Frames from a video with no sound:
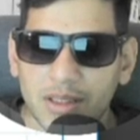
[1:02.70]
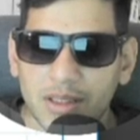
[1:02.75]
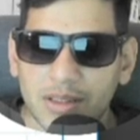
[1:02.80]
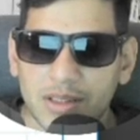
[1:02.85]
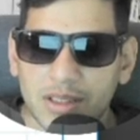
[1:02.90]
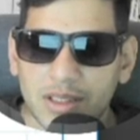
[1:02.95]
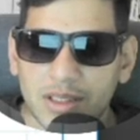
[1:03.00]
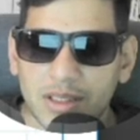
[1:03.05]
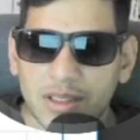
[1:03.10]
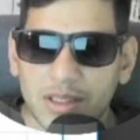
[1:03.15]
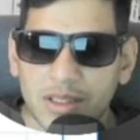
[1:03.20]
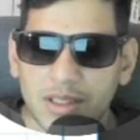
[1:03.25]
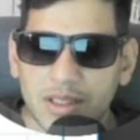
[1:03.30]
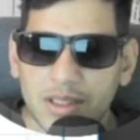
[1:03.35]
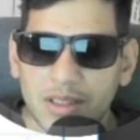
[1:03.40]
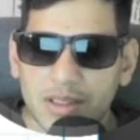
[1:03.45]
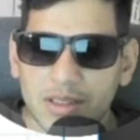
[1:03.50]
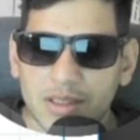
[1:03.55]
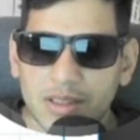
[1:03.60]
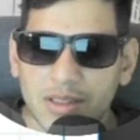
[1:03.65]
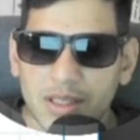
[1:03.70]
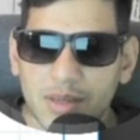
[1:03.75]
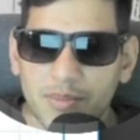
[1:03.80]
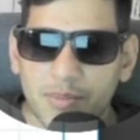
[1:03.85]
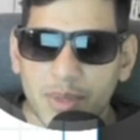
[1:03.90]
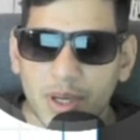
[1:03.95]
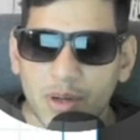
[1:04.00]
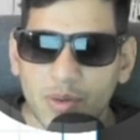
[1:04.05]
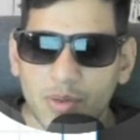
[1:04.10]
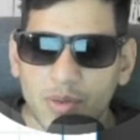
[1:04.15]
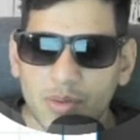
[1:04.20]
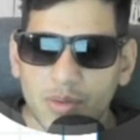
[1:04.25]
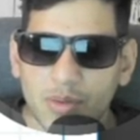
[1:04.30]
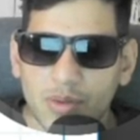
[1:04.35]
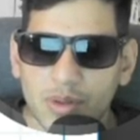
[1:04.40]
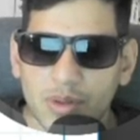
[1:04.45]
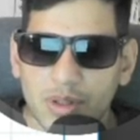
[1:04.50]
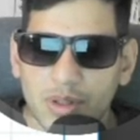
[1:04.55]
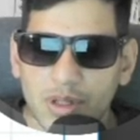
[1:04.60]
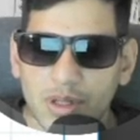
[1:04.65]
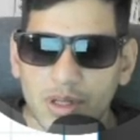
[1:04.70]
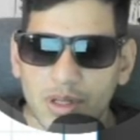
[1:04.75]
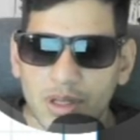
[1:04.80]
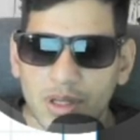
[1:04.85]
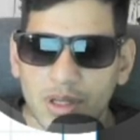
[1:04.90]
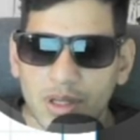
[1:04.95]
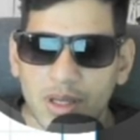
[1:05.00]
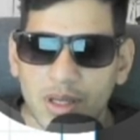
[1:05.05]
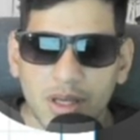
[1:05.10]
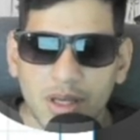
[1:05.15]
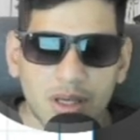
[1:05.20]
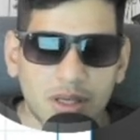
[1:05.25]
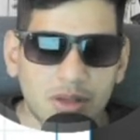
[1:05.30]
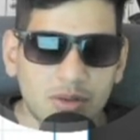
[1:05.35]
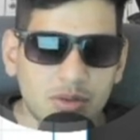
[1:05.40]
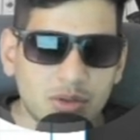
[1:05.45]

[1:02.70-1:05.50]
de CPU e